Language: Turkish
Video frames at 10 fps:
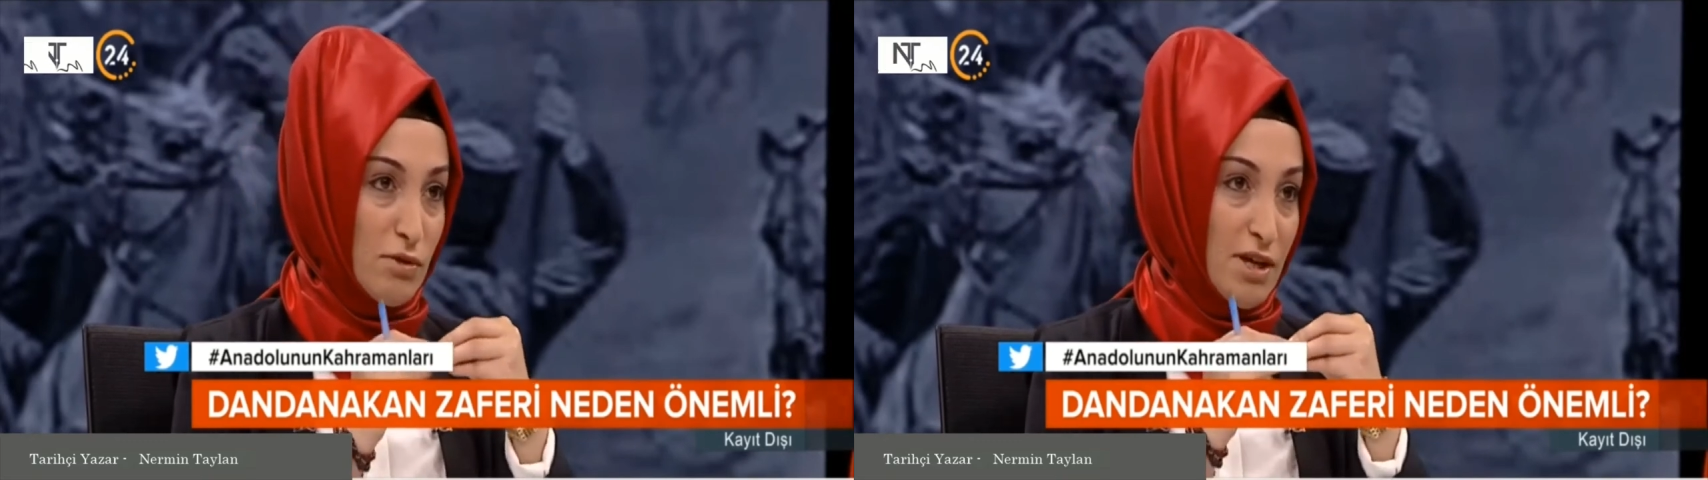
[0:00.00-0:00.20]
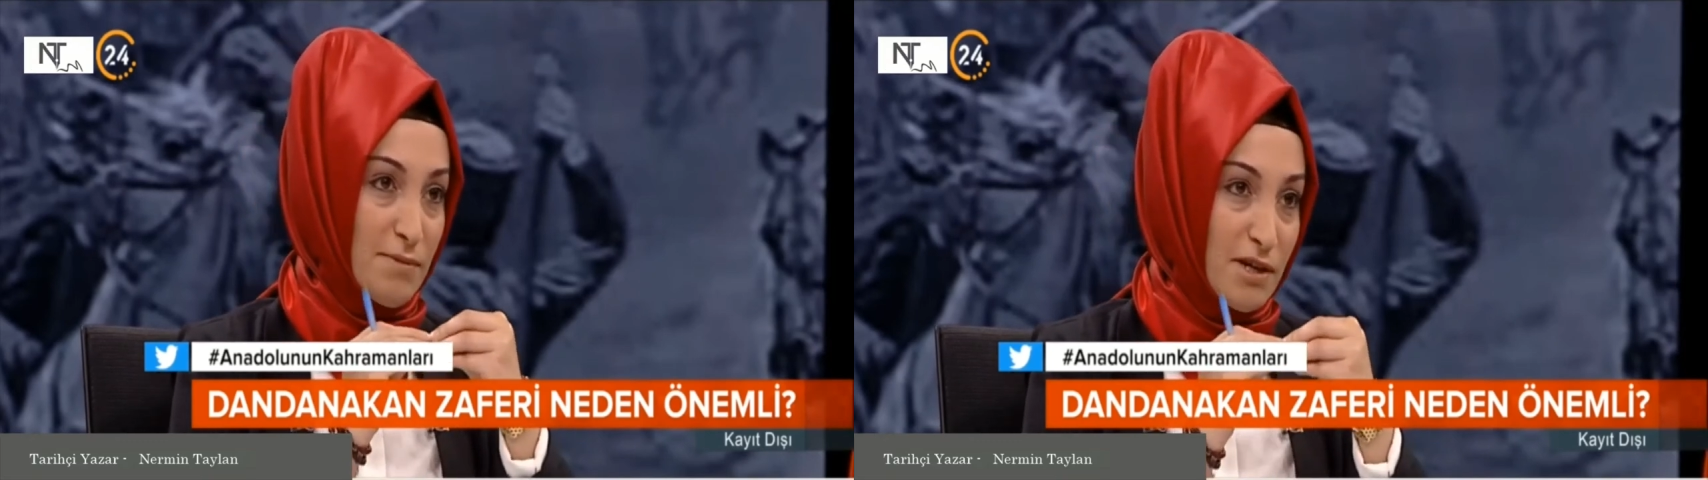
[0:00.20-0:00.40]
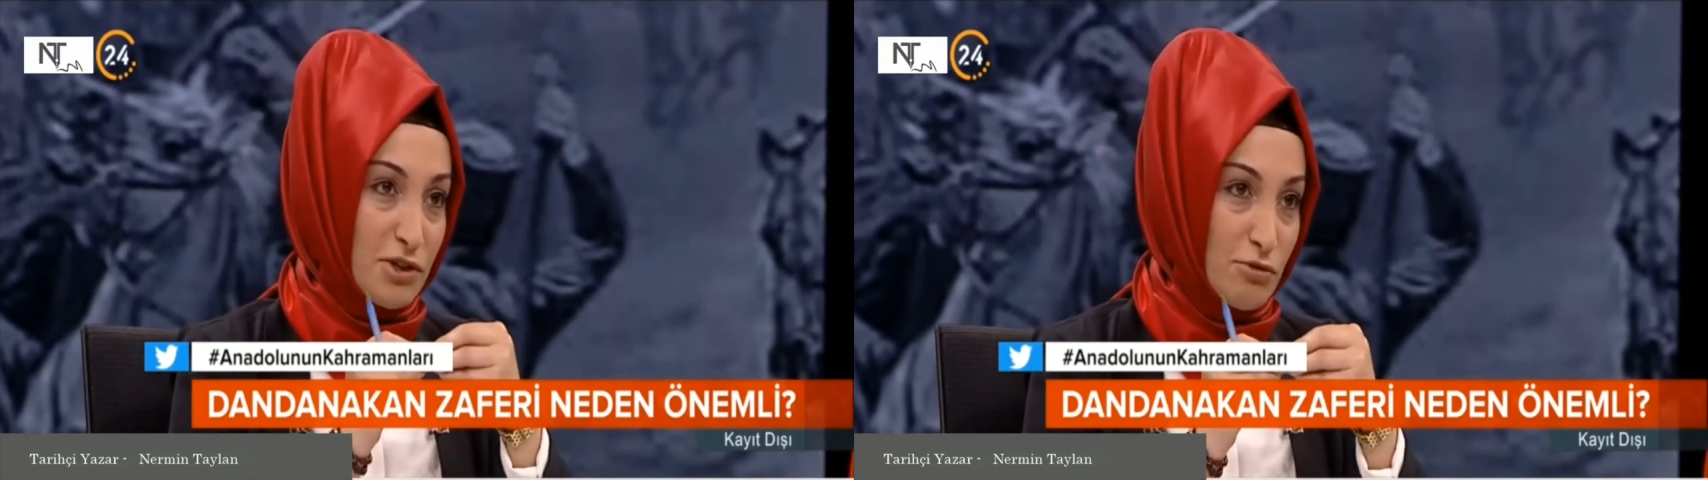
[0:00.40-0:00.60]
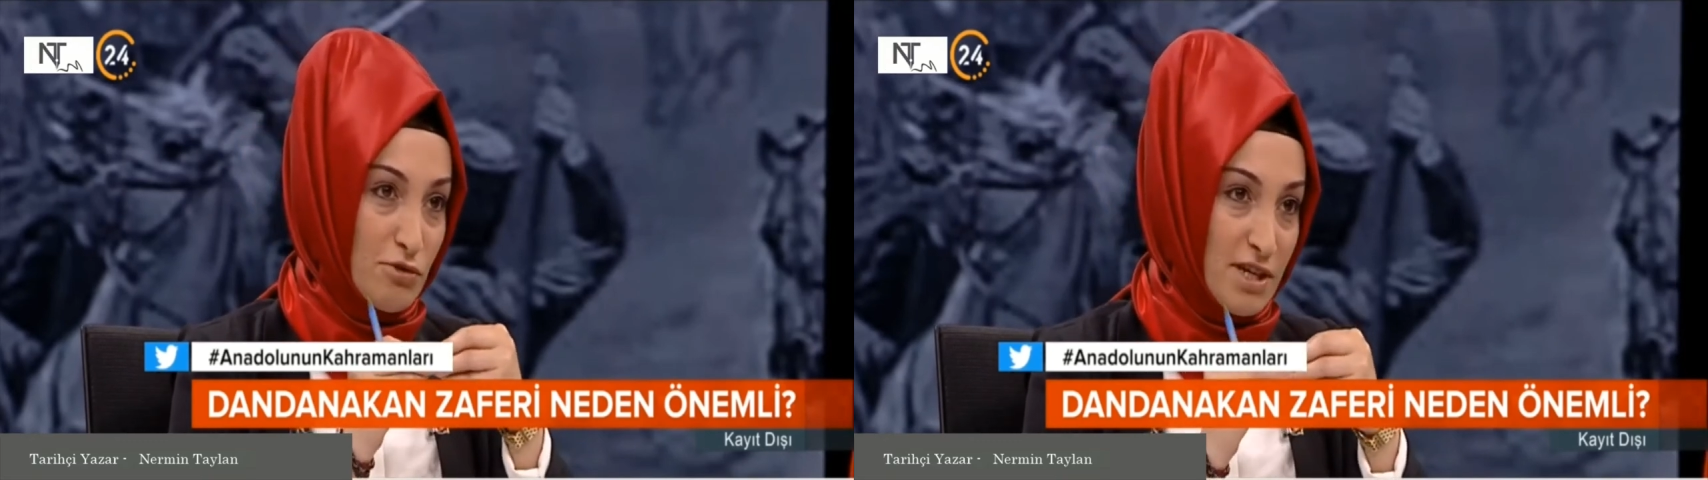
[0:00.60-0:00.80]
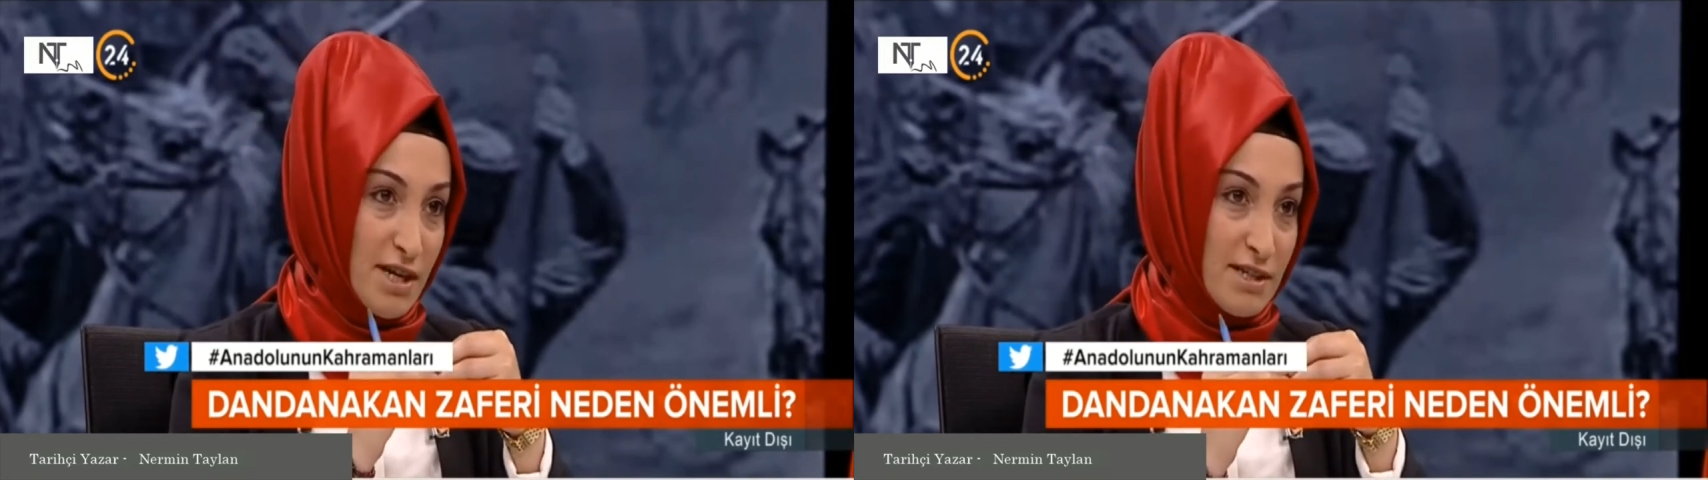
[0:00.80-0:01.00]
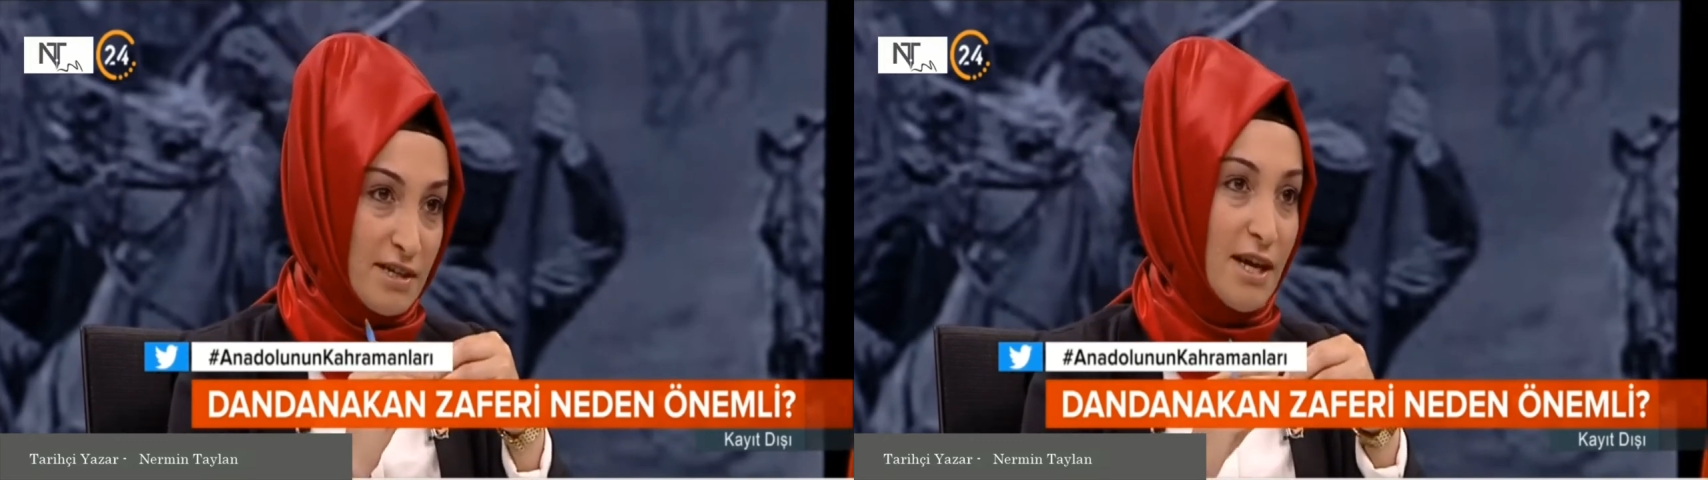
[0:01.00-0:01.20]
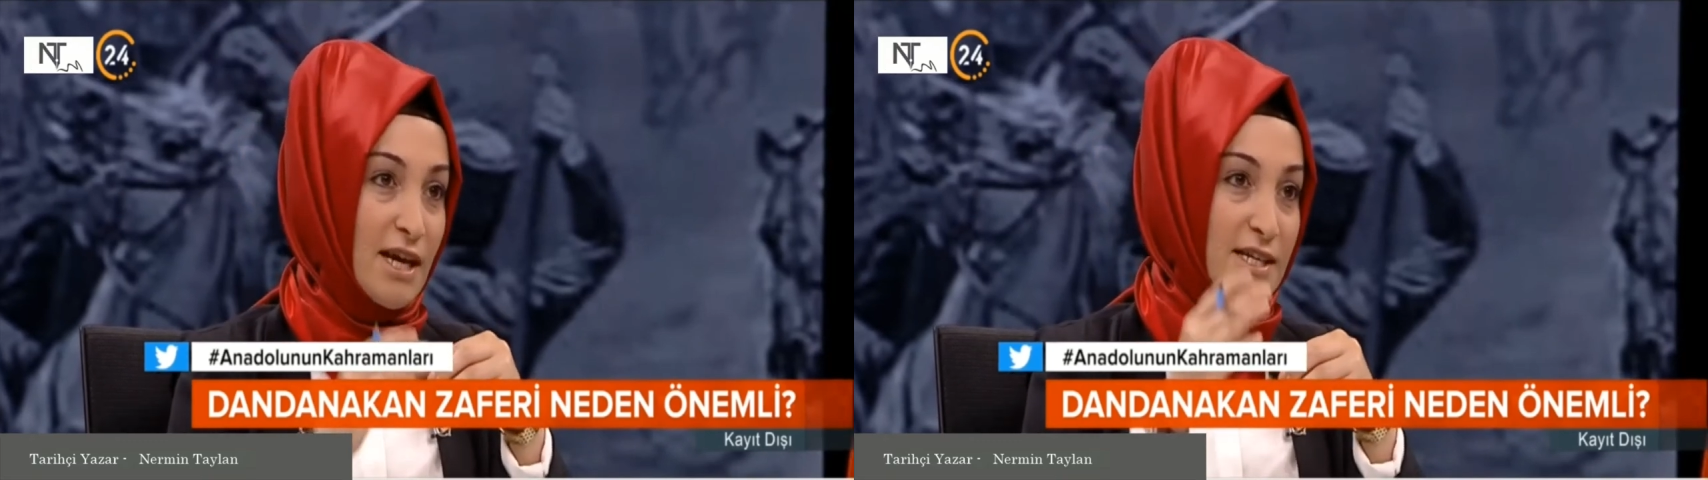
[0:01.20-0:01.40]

olay başlıyor zaten.